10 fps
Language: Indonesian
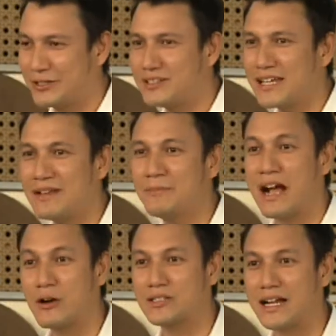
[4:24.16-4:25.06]
itu sangat
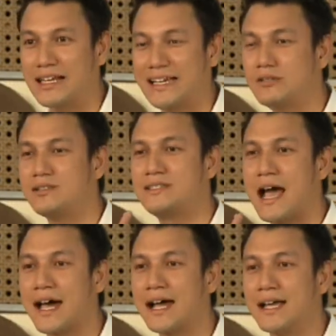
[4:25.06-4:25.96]
mengganggu sekali. Itu
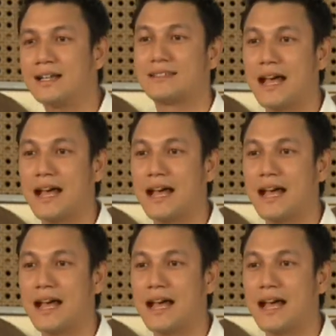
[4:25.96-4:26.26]
cara yang